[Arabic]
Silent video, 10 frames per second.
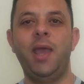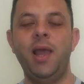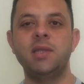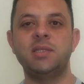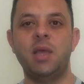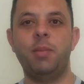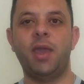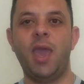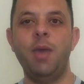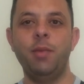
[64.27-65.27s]
هل
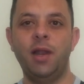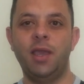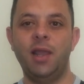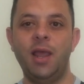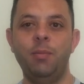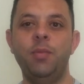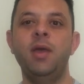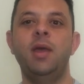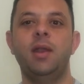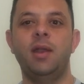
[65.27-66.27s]
السمك امن للكلاب
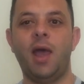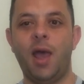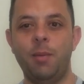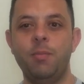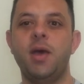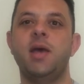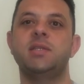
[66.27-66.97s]
نعم